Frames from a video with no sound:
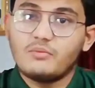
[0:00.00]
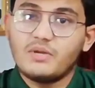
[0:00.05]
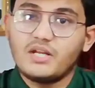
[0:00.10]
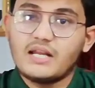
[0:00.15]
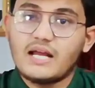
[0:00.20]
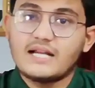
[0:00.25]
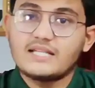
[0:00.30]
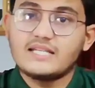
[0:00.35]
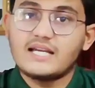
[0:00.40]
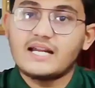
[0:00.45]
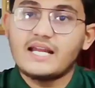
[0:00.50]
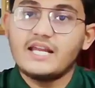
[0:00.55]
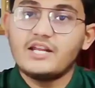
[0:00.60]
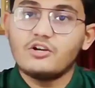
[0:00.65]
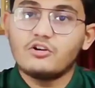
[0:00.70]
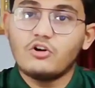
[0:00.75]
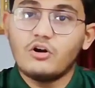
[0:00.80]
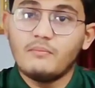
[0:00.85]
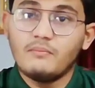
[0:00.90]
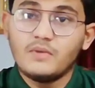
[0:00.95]
করবেন আর যারা
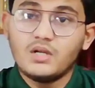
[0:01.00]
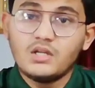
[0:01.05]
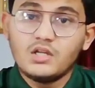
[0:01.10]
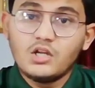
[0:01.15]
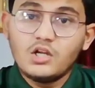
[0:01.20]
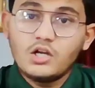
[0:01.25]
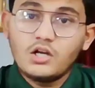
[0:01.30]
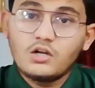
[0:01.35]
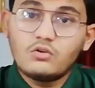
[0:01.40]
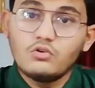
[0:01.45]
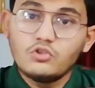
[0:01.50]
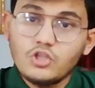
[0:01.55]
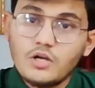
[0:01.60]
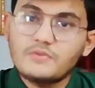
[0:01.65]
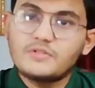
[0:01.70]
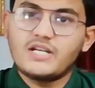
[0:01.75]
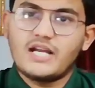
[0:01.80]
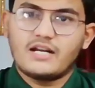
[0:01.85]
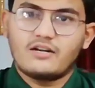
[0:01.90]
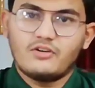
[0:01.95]
এরকম
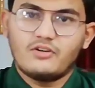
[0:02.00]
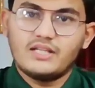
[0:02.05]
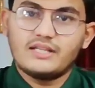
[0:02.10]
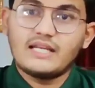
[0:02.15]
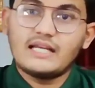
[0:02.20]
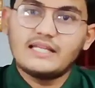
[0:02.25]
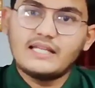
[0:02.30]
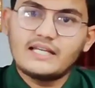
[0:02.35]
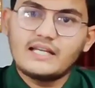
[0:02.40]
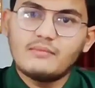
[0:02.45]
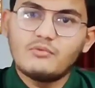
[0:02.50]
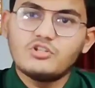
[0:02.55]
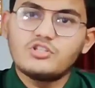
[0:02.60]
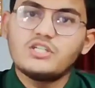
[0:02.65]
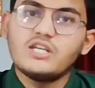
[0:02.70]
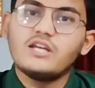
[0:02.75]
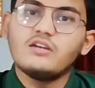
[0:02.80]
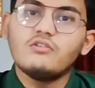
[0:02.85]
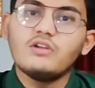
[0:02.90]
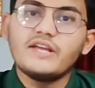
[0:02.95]
গুজব শেয়ার করেন তাদেরকে
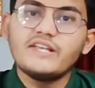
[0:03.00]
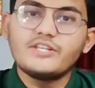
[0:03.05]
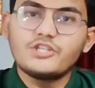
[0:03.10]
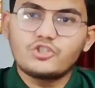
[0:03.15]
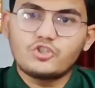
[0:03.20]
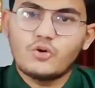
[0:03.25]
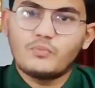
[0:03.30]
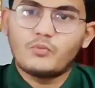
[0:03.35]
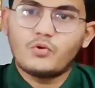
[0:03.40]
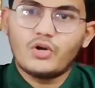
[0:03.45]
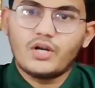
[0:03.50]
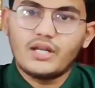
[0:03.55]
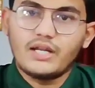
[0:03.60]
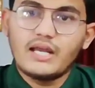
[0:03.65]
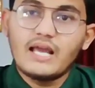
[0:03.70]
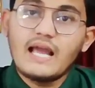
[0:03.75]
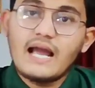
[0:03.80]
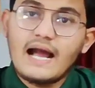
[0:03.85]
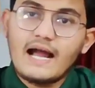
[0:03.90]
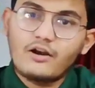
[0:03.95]
বলছি এগুলো স্টপ করেন
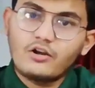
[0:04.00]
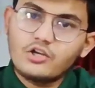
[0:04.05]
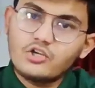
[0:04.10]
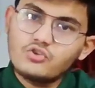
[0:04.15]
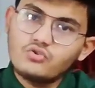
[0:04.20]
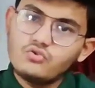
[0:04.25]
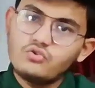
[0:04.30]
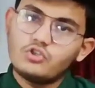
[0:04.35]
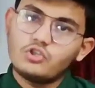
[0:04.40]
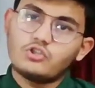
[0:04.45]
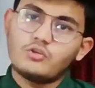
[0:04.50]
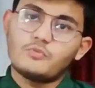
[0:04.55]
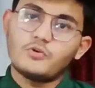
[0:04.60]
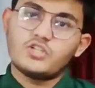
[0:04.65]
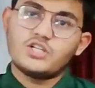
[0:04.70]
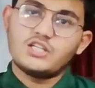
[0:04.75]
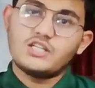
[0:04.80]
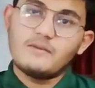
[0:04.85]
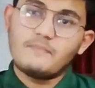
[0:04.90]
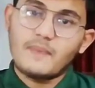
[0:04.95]
আরও কিছু উন্নত
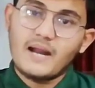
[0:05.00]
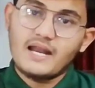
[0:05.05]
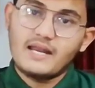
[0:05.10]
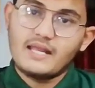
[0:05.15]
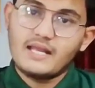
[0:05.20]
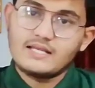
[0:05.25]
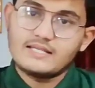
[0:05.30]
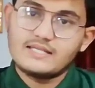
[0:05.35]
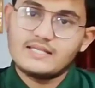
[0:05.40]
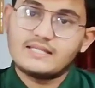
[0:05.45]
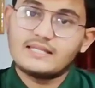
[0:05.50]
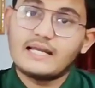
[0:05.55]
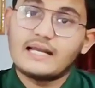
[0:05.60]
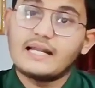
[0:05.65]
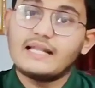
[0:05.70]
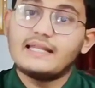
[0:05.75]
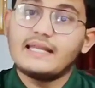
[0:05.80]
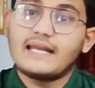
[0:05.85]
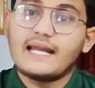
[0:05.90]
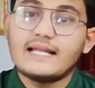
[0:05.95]
প্রজাতির প্রাণী আছে
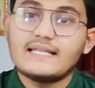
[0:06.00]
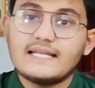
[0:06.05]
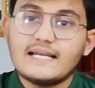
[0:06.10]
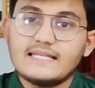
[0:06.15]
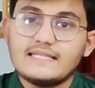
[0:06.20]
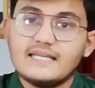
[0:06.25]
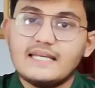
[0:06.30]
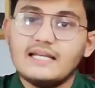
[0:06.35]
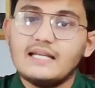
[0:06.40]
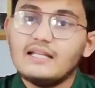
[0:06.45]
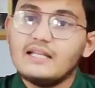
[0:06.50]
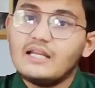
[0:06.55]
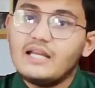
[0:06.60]
তারা দেখা যায় যে